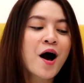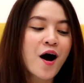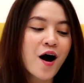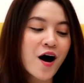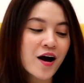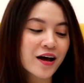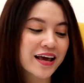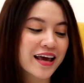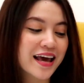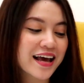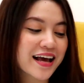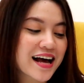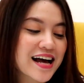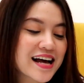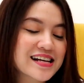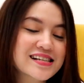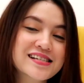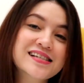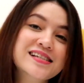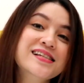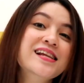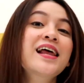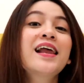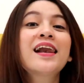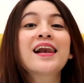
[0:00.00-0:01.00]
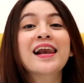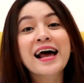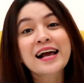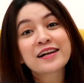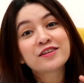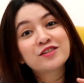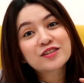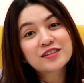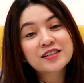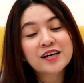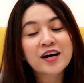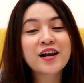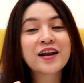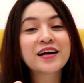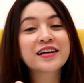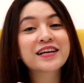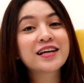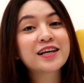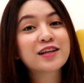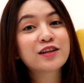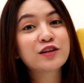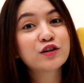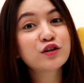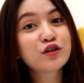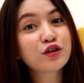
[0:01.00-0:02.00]
Oke okay, guys, lanjut kalau
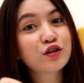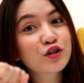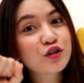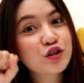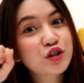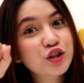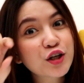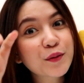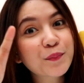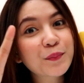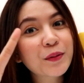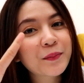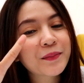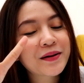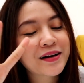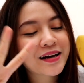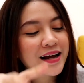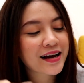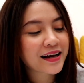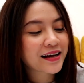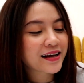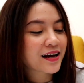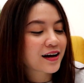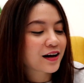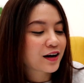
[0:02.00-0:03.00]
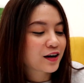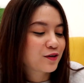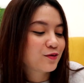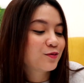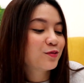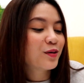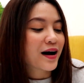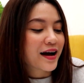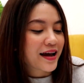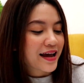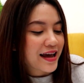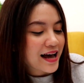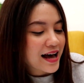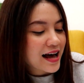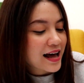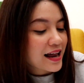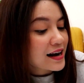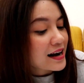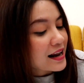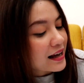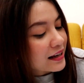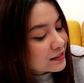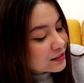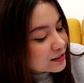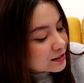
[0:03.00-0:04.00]
gitu untuk pemenang yang kedua ya
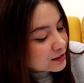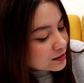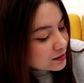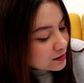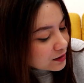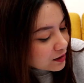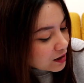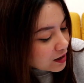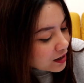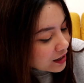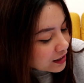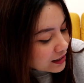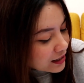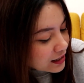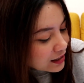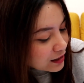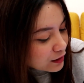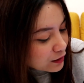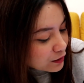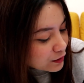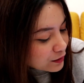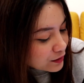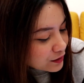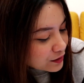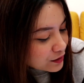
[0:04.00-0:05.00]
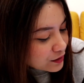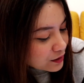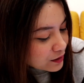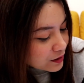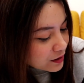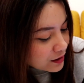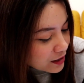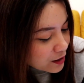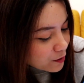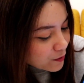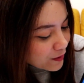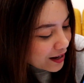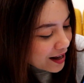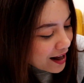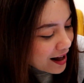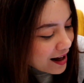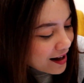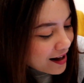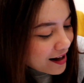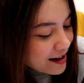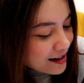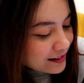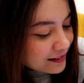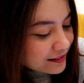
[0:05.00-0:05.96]
langsung kalau gitu here we go